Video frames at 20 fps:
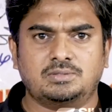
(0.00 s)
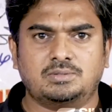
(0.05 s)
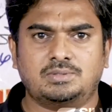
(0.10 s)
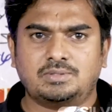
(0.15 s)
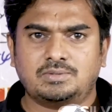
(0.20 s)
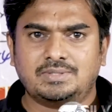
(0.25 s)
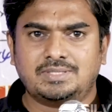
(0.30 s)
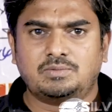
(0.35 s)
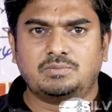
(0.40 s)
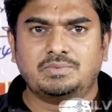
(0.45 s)

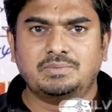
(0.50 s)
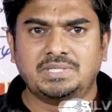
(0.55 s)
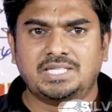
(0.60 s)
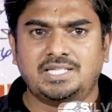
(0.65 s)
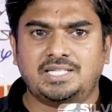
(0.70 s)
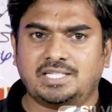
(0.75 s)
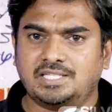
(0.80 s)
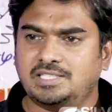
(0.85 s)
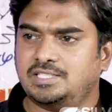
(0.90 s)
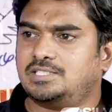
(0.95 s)
ஒரு
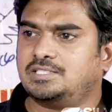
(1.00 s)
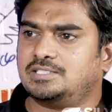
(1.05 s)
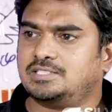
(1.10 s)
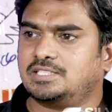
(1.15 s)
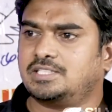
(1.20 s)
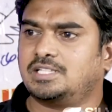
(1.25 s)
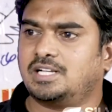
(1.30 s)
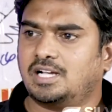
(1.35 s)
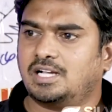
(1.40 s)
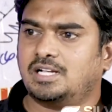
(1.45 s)
உமன்
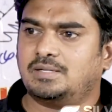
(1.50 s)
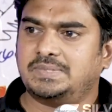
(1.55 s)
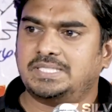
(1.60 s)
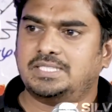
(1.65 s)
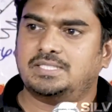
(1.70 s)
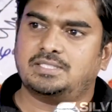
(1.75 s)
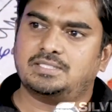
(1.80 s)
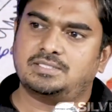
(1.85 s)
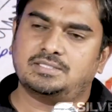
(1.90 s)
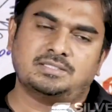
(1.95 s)
டெக்னீஷியன்ஸ் இருக்காங்க
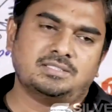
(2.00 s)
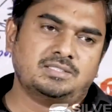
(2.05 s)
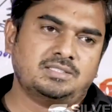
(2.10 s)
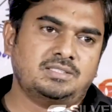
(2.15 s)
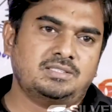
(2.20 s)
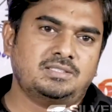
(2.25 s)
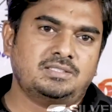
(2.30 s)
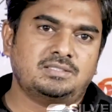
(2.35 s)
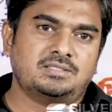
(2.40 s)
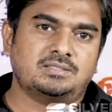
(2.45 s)
அப்படின்னா
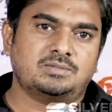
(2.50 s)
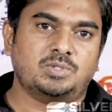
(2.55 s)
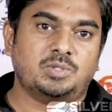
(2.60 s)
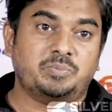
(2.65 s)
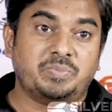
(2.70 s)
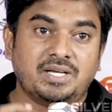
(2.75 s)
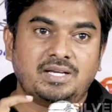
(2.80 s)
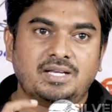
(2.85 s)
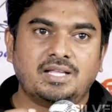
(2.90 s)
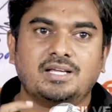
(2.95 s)
ஒரு
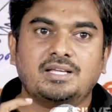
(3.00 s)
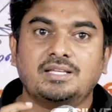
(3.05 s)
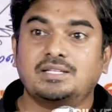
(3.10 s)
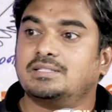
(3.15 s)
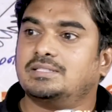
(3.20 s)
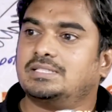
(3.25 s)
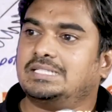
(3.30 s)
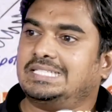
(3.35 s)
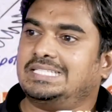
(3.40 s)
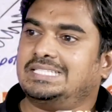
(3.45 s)
பெண்ணாக
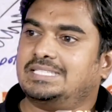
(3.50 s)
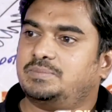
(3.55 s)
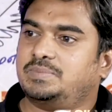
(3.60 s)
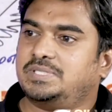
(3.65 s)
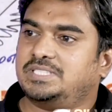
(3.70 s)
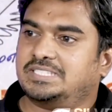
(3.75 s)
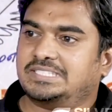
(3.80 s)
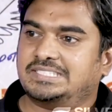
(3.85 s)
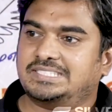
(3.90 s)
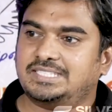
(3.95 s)
இருந்து நீங்கள் இதை
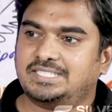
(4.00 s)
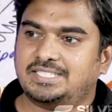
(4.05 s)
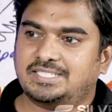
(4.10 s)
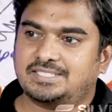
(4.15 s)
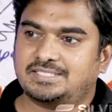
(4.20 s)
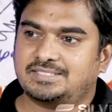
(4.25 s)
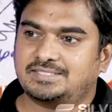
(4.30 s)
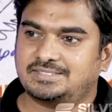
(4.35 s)
எப்படி செஞ்சீங்க